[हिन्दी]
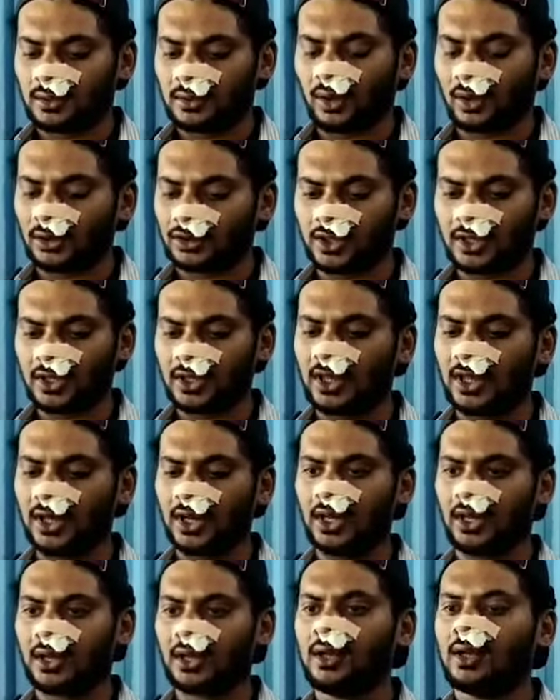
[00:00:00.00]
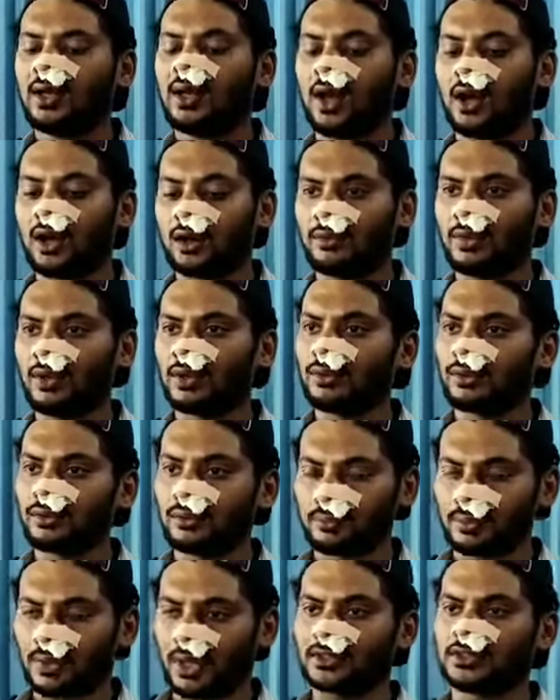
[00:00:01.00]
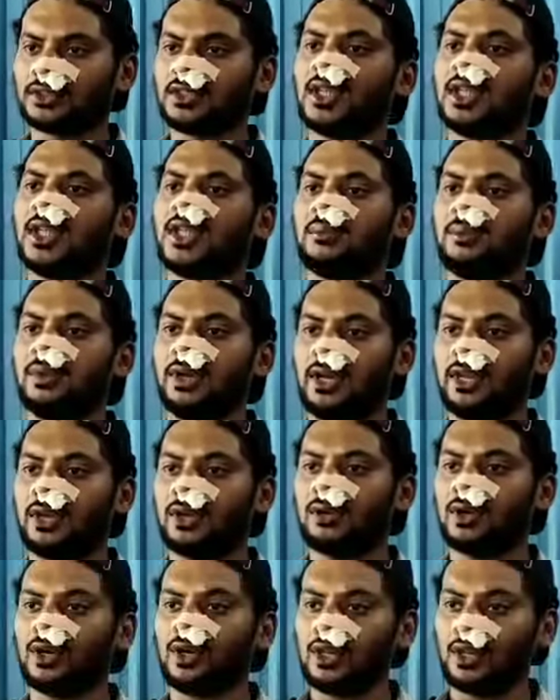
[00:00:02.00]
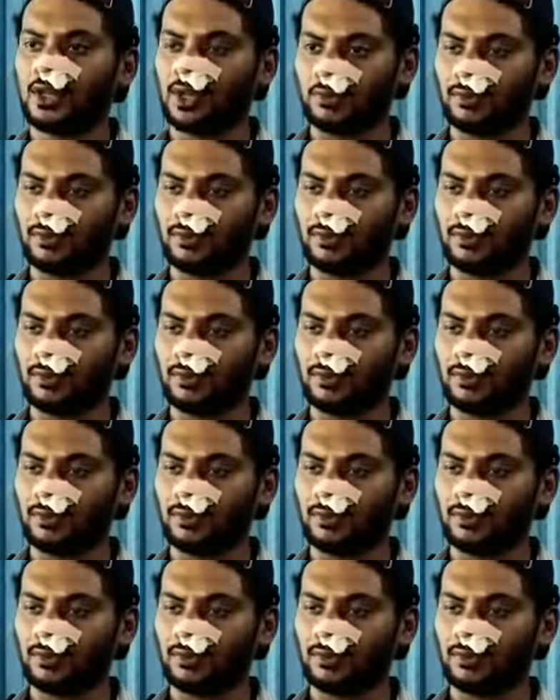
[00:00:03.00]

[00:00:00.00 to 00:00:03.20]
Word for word: टॉर्चर करे और मेरे को हद से ज़्यादा ब्लीडिंग हो रही थी